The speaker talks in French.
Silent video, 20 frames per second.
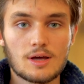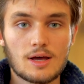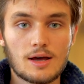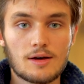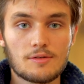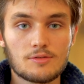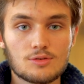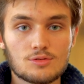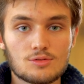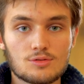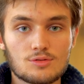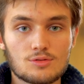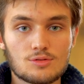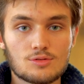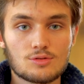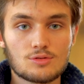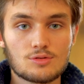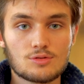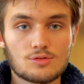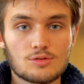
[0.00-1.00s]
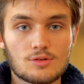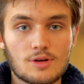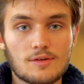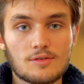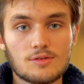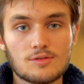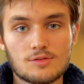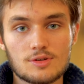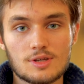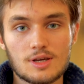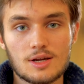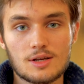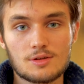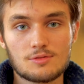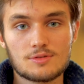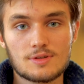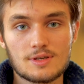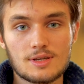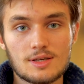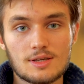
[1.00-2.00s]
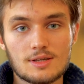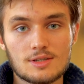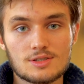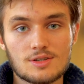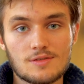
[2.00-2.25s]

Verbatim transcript: Avant de, avant de venir à l'IUT,